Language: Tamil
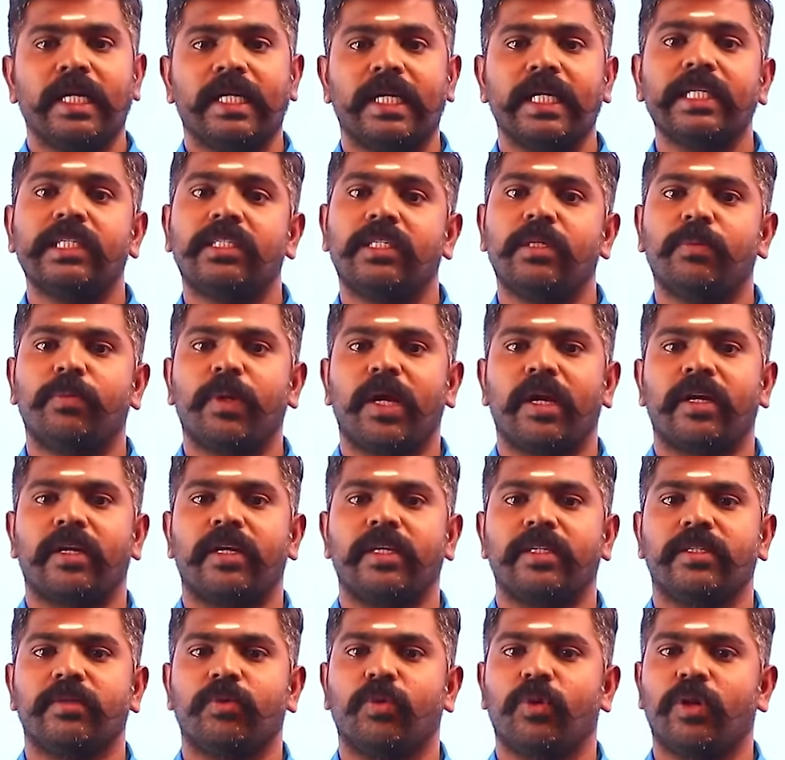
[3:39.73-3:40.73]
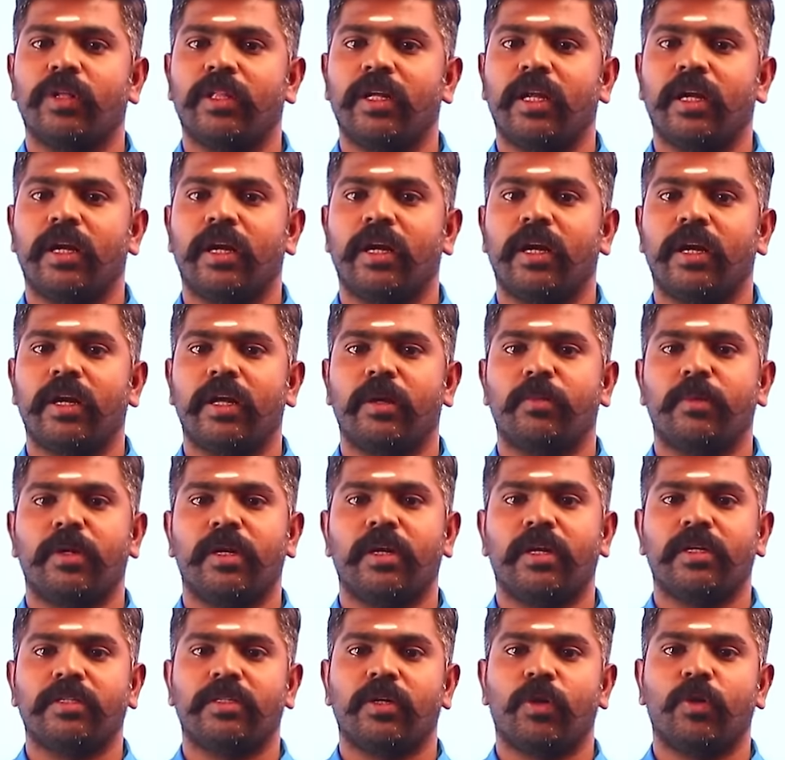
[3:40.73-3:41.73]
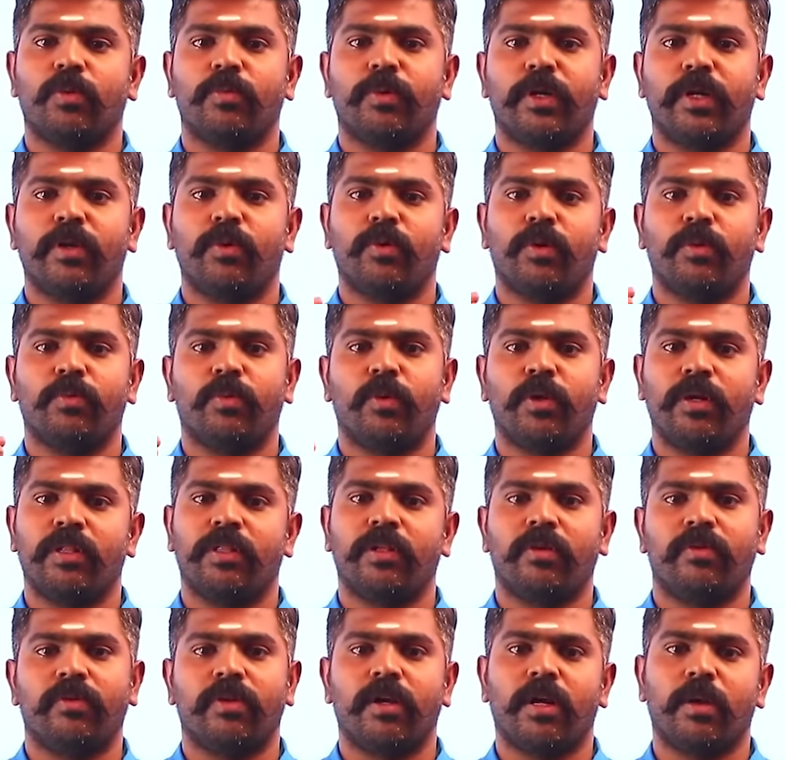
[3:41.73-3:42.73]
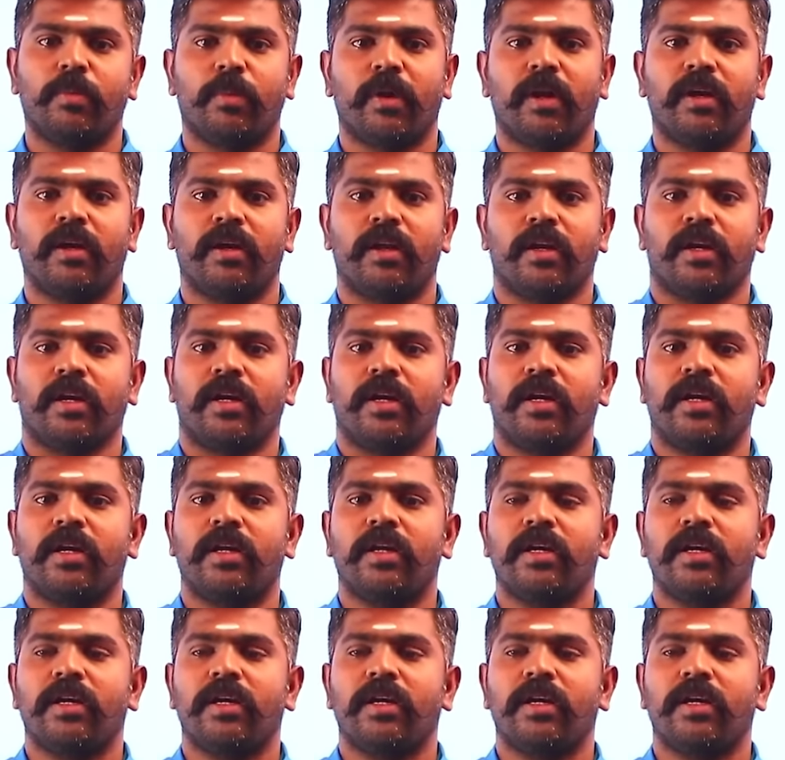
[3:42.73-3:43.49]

டெஸ்ட் ப்ராக்டிஸ் ஒரு தடவை ரெண்டாயிரம் மணி நேரம் செலவு பண்ணி ஒரு போட்டித் தேர்வுக்காக படிக்கிறாங்க